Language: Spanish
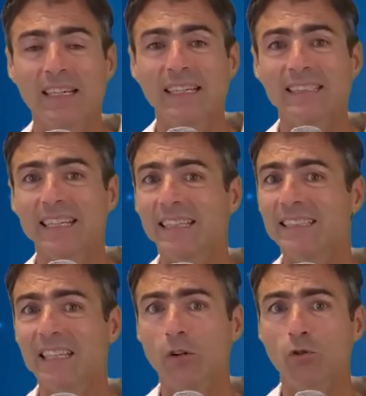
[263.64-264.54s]
Se han
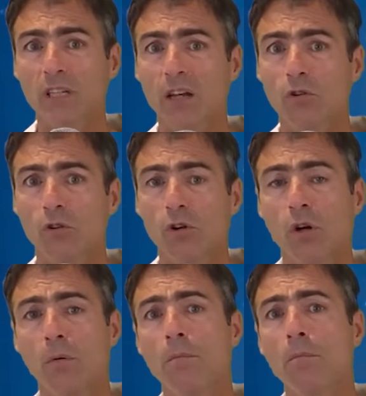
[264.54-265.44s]
desarrollado
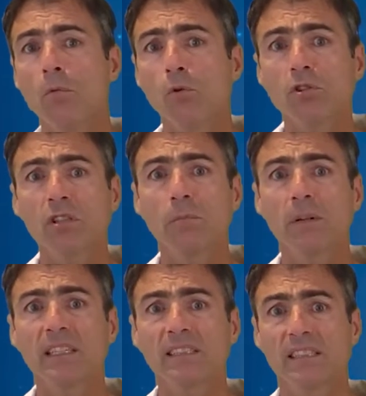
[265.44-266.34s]

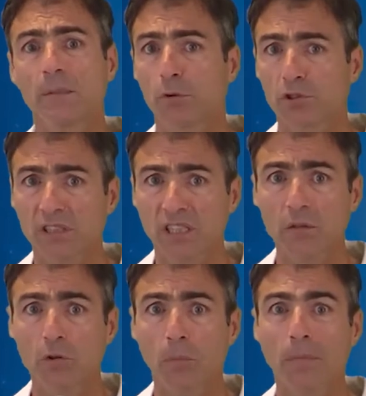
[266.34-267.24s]
múltiples
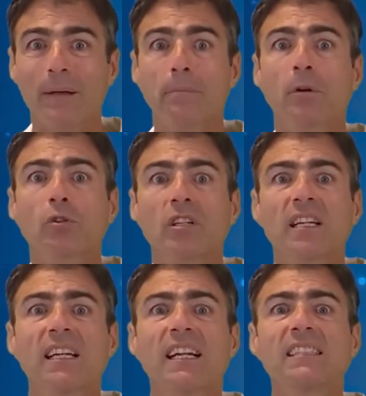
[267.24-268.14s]
dispositivos para
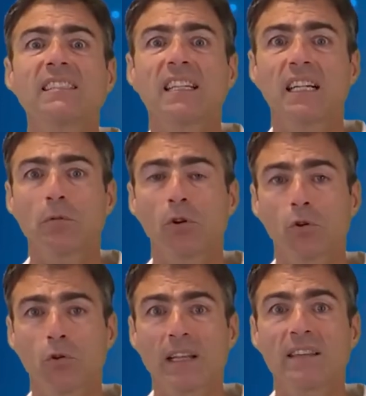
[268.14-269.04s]
proteger al cerebro
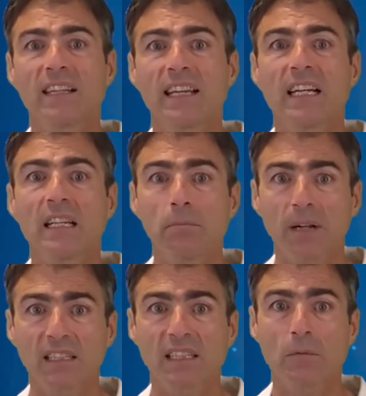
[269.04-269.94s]
durante el
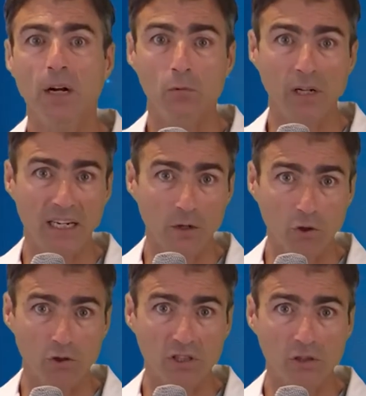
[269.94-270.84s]
implante valvular
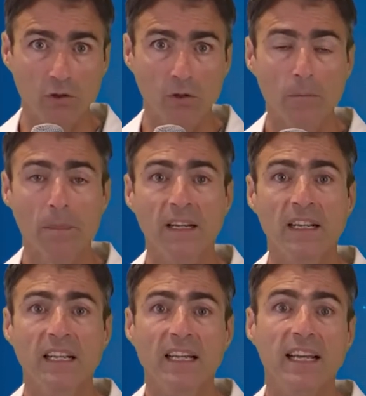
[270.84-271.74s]
aórtico,
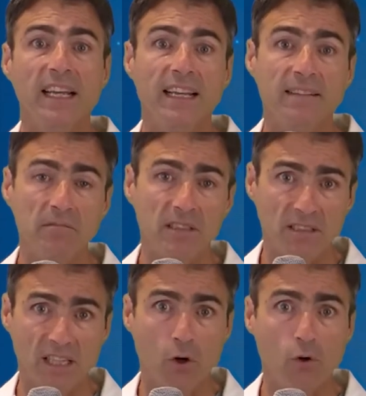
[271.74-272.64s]
eh,
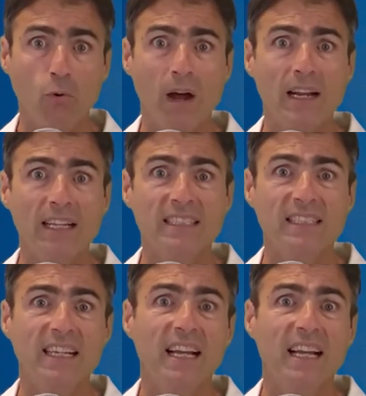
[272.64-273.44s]
de los cuales